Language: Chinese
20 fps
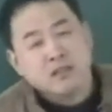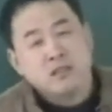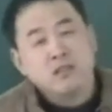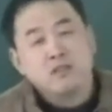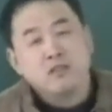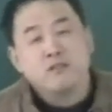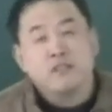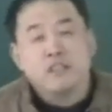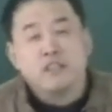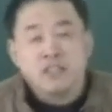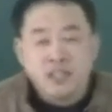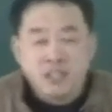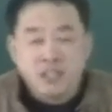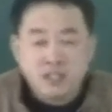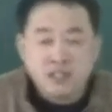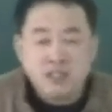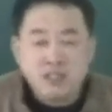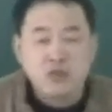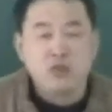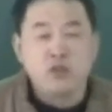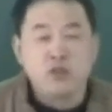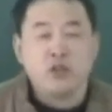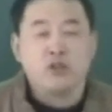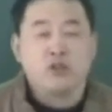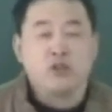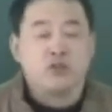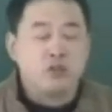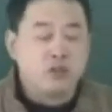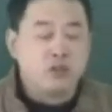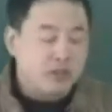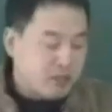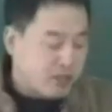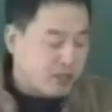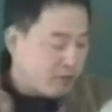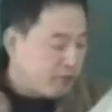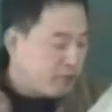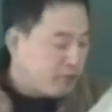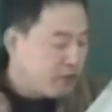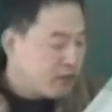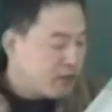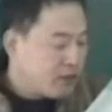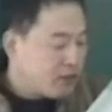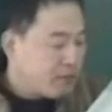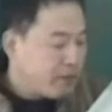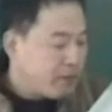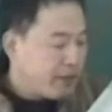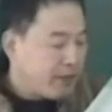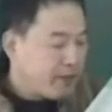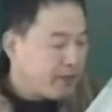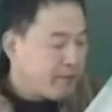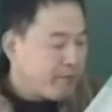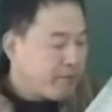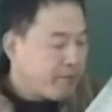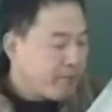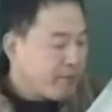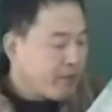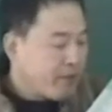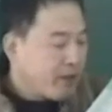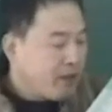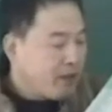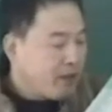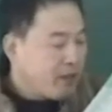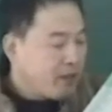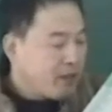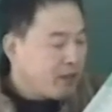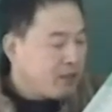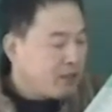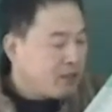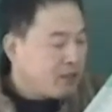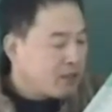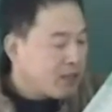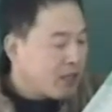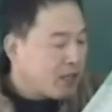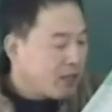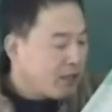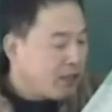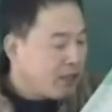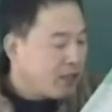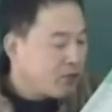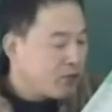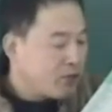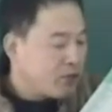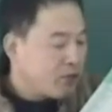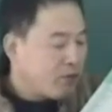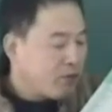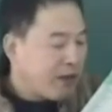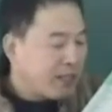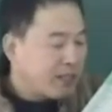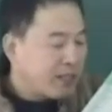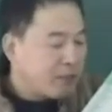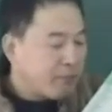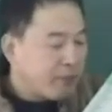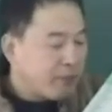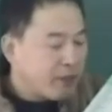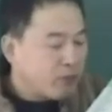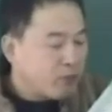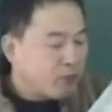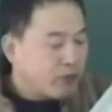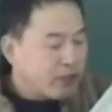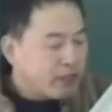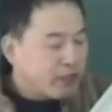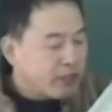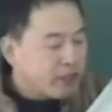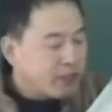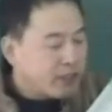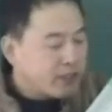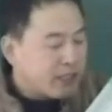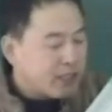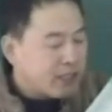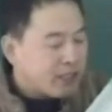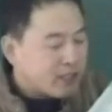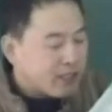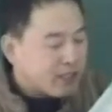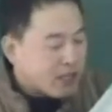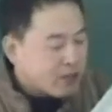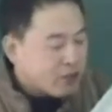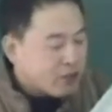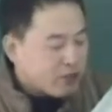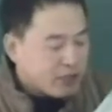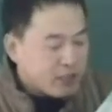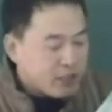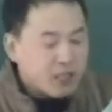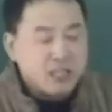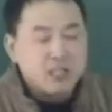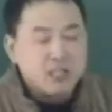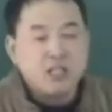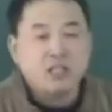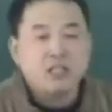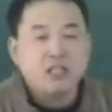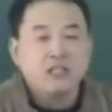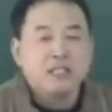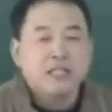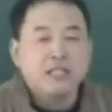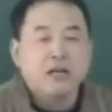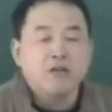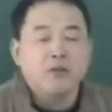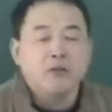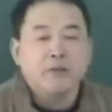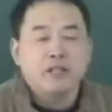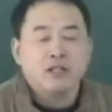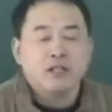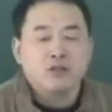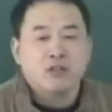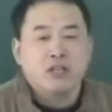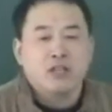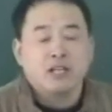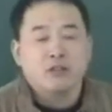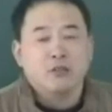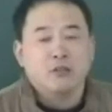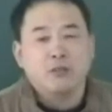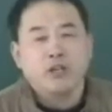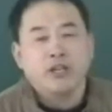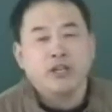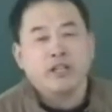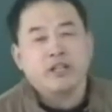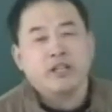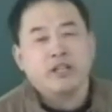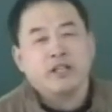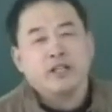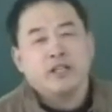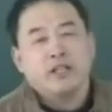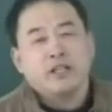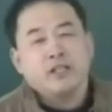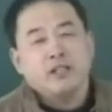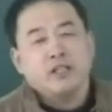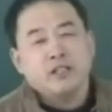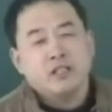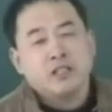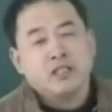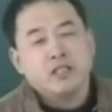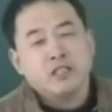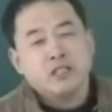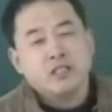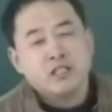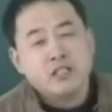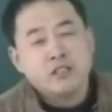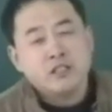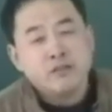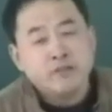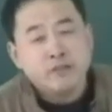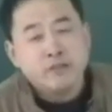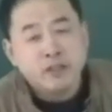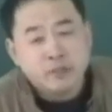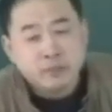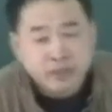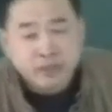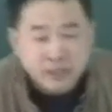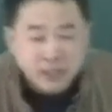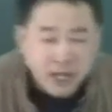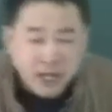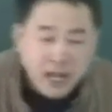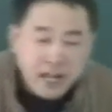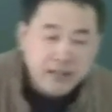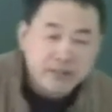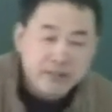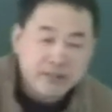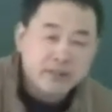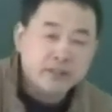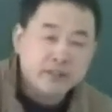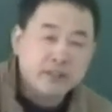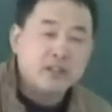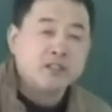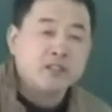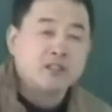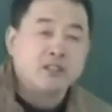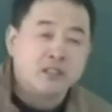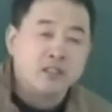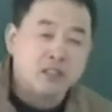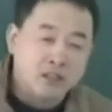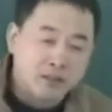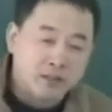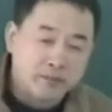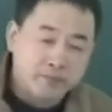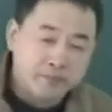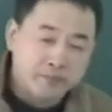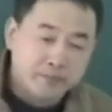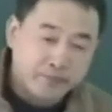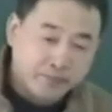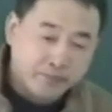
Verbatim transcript: 治风先治血，血行风自灭。那桑叶菊花的配伍意义，在桑菊引鳞角构成茶我们也说了，对不对？一个是清肺平肝，一个是呢，